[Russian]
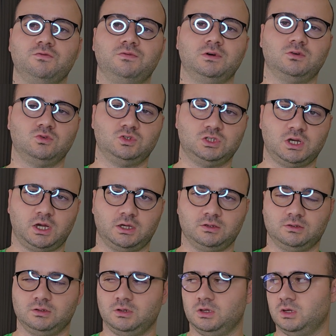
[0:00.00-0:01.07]
выручают.
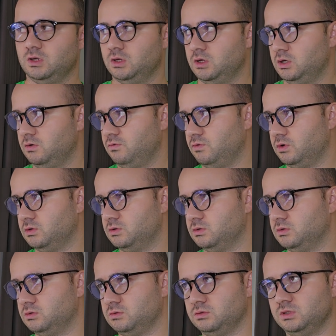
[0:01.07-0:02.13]
Вот.
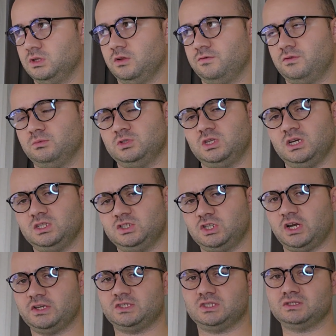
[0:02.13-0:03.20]
Э, дело в том, что я
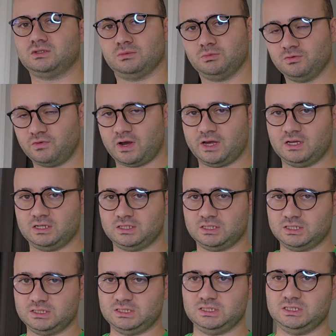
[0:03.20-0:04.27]
часто забываю их
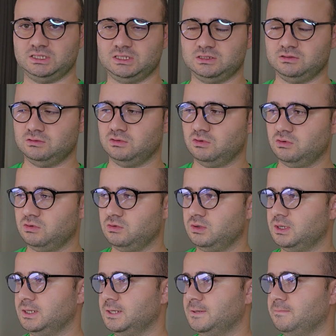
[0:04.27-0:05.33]
носить,
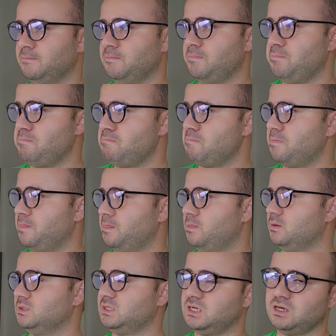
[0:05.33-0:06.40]
но
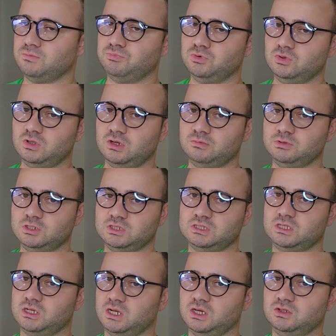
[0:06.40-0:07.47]
за компьютером сейчас
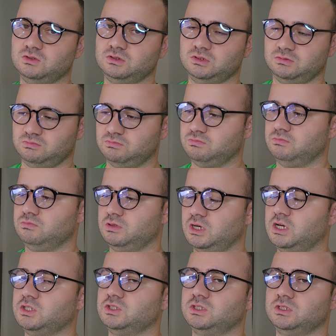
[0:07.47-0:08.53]
стараюсь
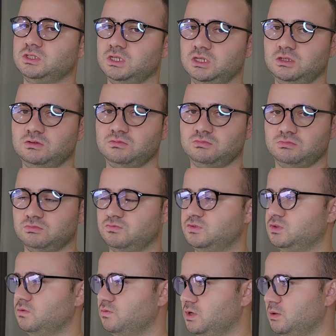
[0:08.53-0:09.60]
каждый день
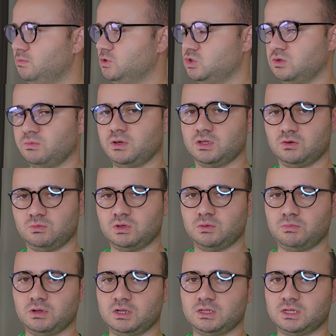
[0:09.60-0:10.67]
все время, чтобы они у меня
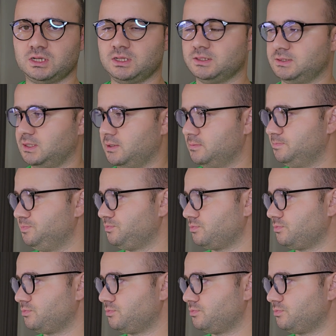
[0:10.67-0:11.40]
были на глазах.